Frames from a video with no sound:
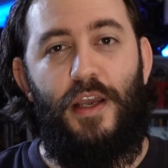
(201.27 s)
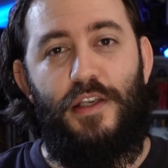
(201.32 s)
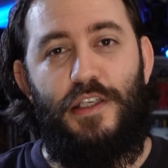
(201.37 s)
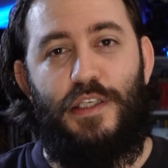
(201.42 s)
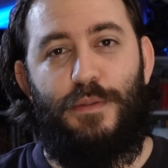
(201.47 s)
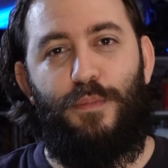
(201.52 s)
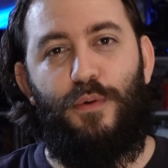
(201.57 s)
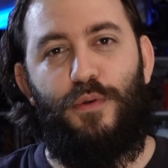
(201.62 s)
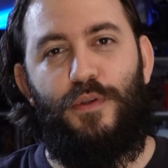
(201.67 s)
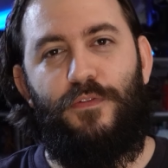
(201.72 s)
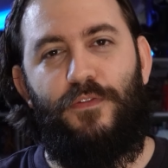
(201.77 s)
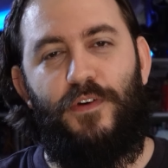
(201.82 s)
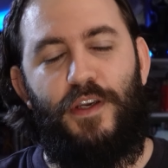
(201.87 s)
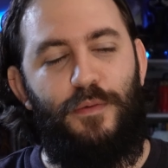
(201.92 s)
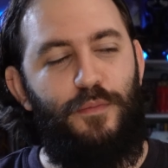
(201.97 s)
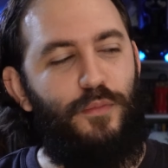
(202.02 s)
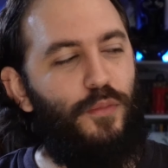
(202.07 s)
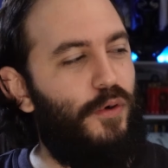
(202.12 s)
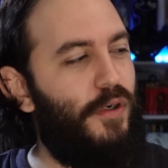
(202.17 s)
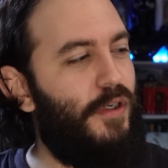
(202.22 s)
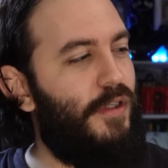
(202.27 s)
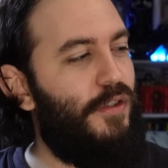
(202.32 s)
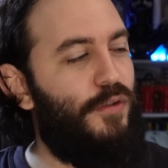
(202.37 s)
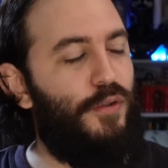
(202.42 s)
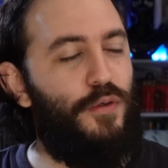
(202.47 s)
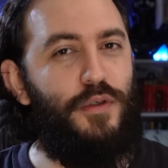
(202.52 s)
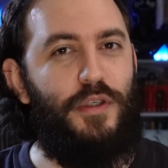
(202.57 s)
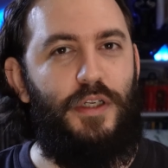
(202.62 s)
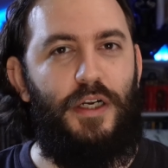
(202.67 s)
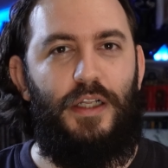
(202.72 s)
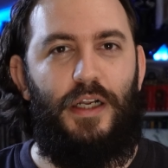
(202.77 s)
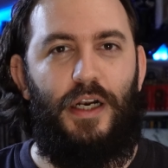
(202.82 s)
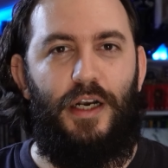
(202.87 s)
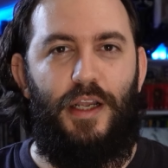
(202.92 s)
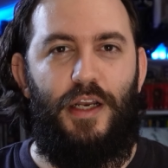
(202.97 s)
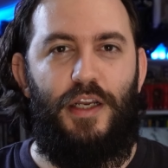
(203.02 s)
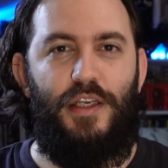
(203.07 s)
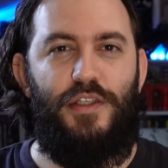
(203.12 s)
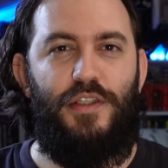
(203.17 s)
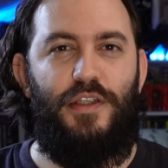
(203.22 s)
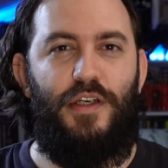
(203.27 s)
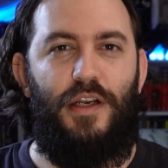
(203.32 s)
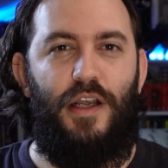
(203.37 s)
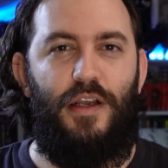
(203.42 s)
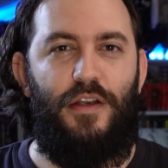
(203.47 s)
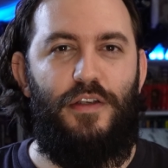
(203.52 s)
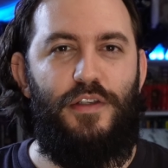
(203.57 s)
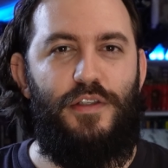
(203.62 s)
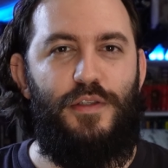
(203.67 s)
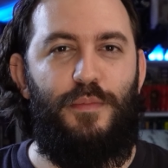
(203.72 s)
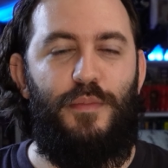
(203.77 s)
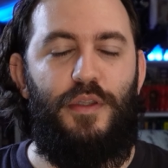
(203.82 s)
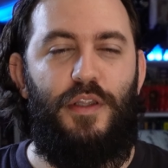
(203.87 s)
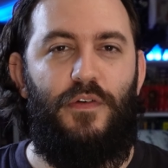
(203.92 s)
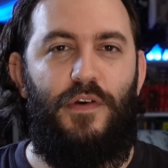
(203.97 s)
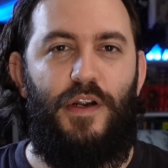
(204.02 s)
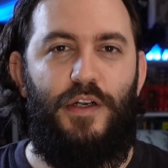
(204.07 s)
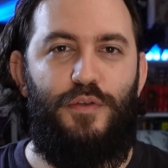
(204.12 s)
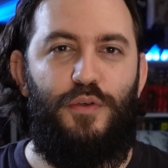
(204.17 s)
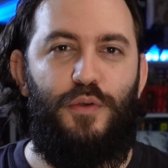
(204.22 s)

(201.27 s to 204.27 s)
Spotify'ın bu arada şu sıralar eleştirilen kısmı da var.